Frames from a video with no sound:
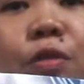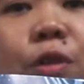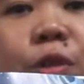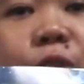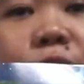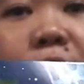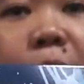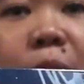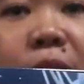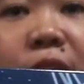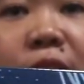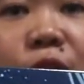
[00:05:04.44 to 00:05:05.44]
photos
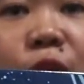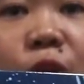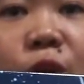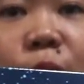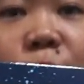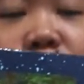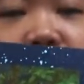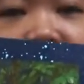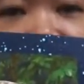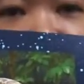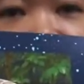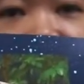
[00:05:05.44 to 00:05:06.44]
namin dito,
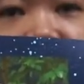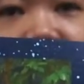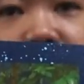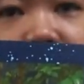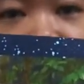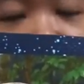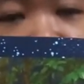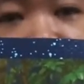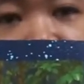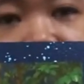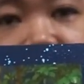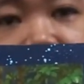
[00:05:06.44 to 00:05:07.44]
mostly are from
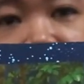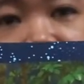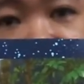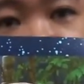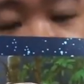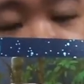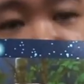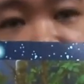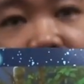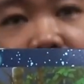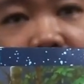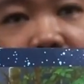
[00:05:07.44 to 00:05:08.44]
yung mga trips
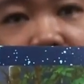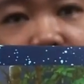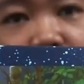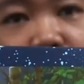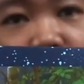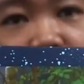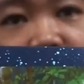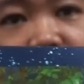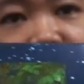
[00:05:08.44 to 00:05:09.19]
namin abroad.